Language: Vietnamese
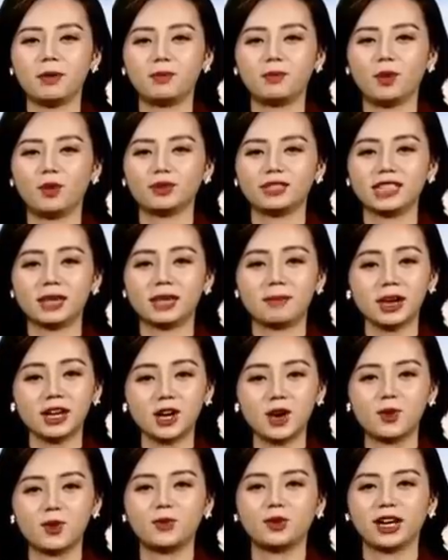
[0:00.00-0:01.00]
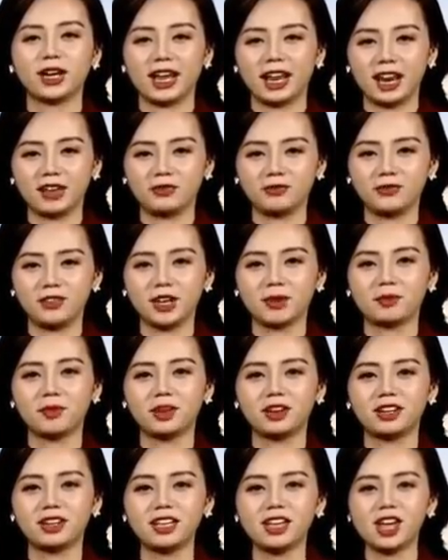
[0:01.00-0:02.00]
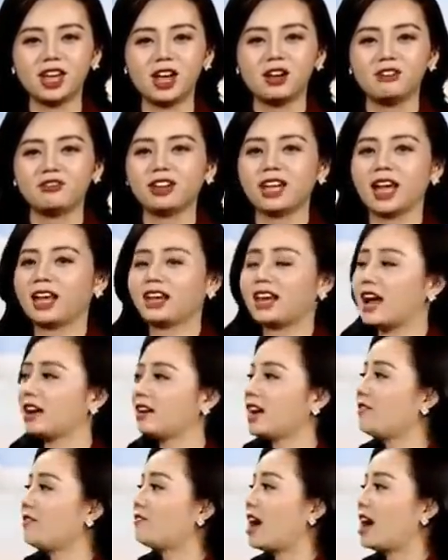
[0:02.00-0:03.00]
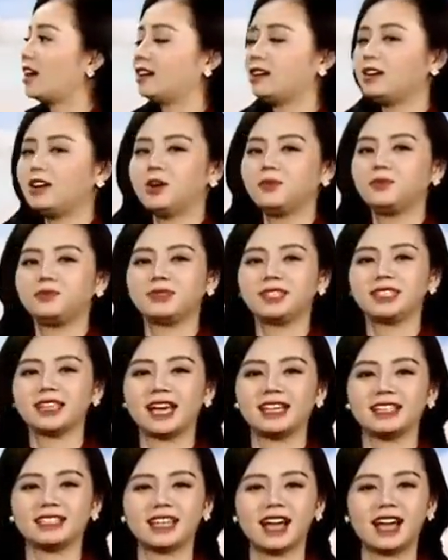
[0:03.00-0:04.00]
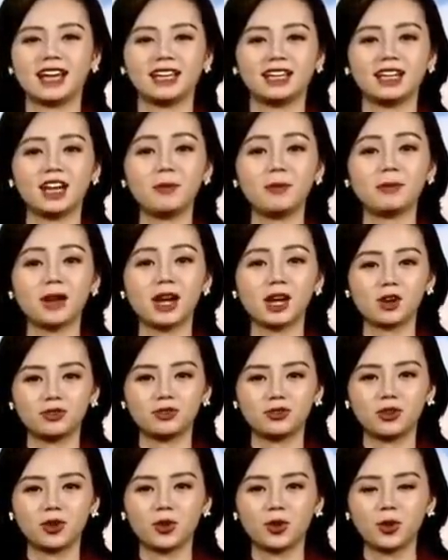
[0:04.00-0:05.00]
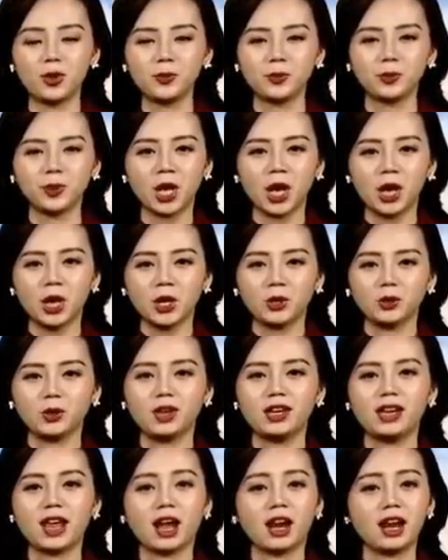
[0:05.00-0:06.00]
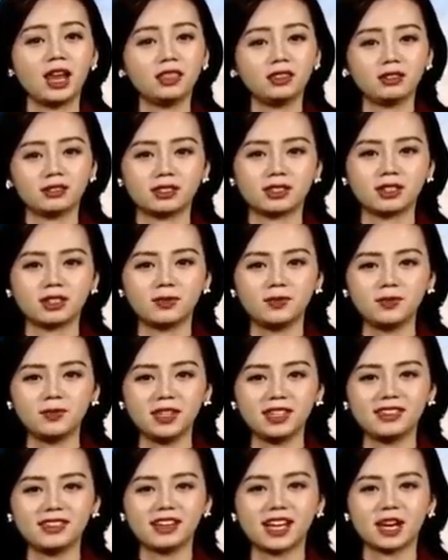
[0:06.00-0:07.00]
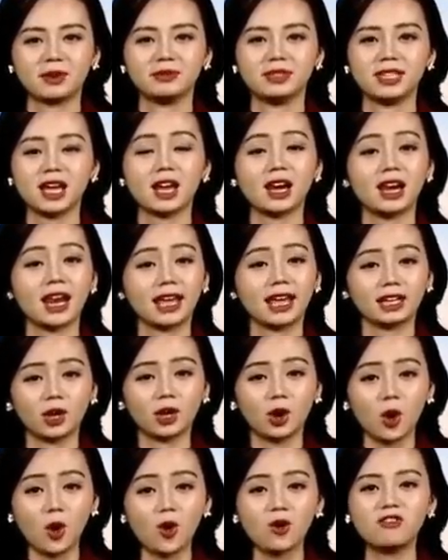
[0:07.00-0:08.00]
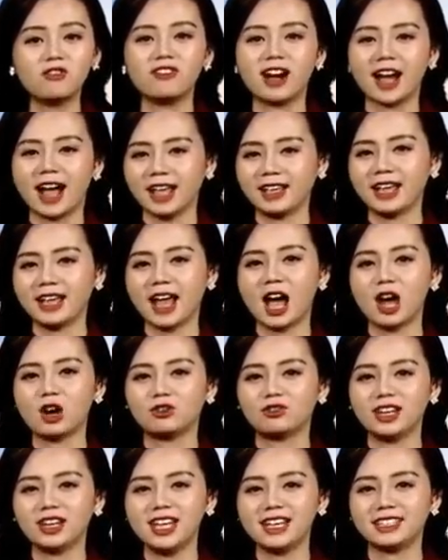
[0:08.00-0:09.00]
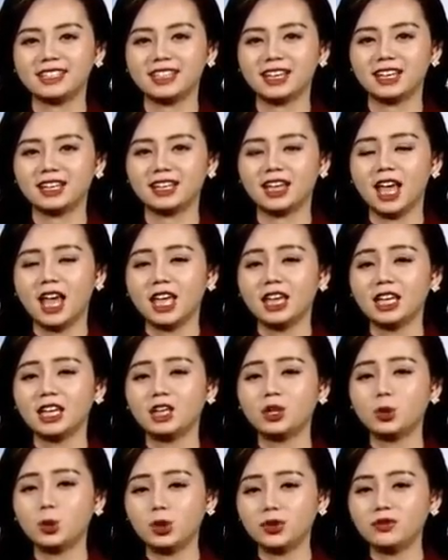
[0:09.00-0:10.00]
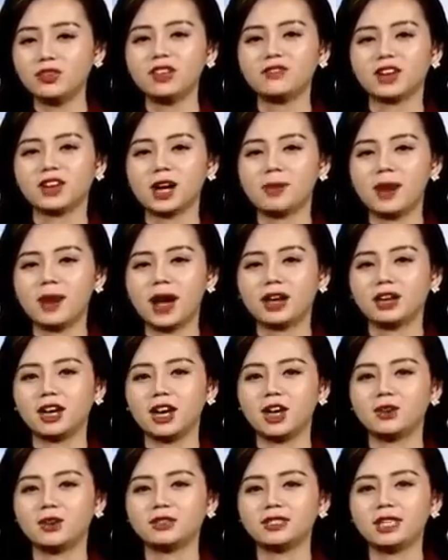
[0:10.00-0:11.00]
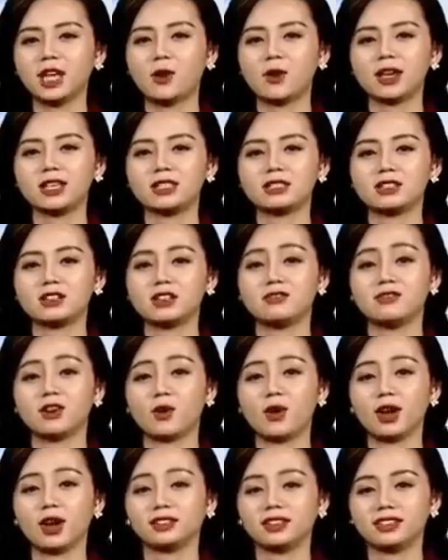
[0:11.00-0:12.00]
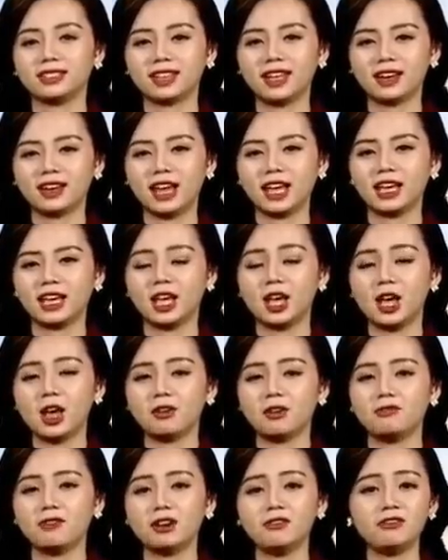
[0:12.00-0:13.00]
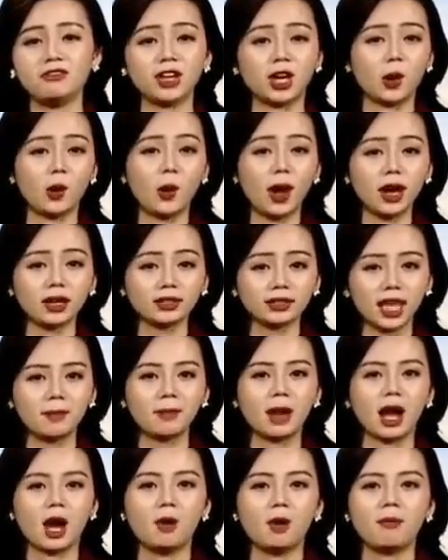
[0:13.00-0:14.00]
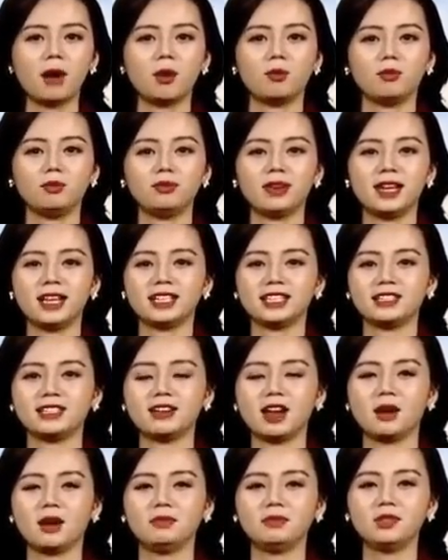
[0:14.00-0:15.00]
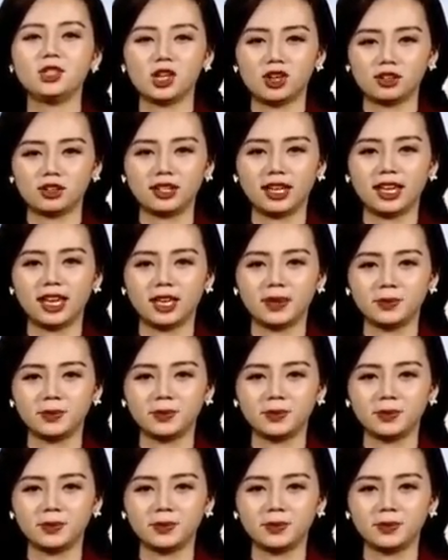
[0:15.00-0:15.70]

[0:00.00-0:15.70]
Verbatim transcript: Bộ sẽ bắt đầu một ngày làm việc mới với cái nắng vàng ươm trải dài khắp các con phố. Tuy nắng lên từ sớm, thế nhưng cảm giác lạnh khô và hanh hao vẫn hiện diện, khiến quý vị và các bạn nếu ra ngoài trời vào khoảng thời gian này vẫn phải khoác thêm áo mỏng để giữ ấm cho cơ thể.